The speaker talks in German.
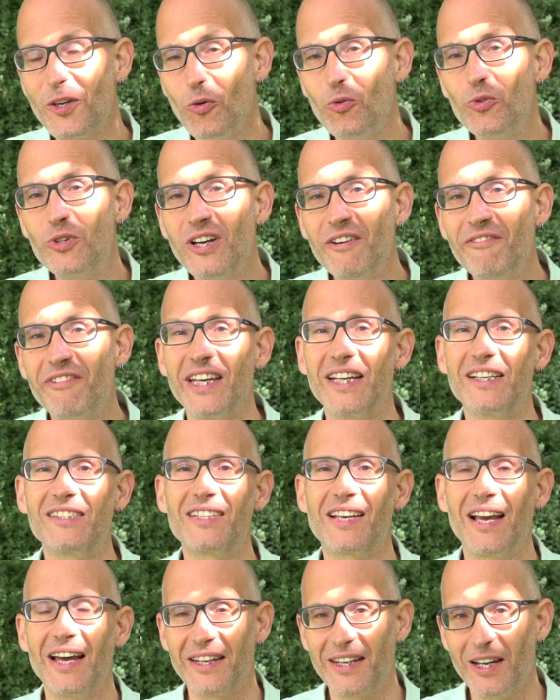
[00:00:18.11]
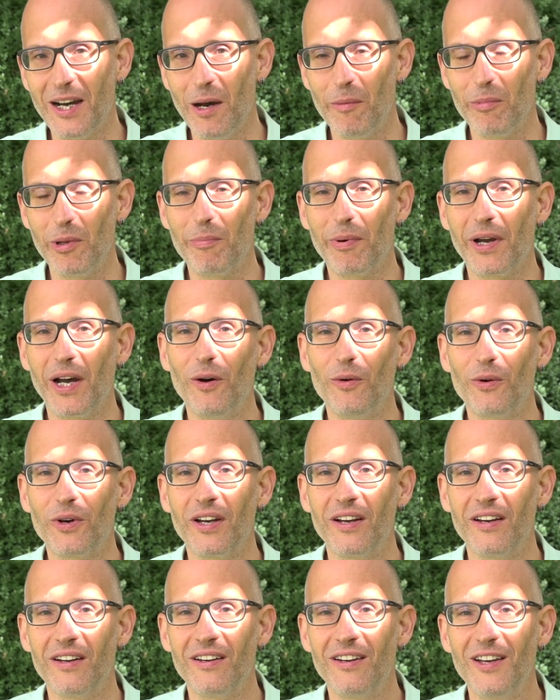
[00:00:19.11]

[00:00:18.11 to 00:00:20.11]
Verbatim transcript: unterwegs kein Kabel brauche.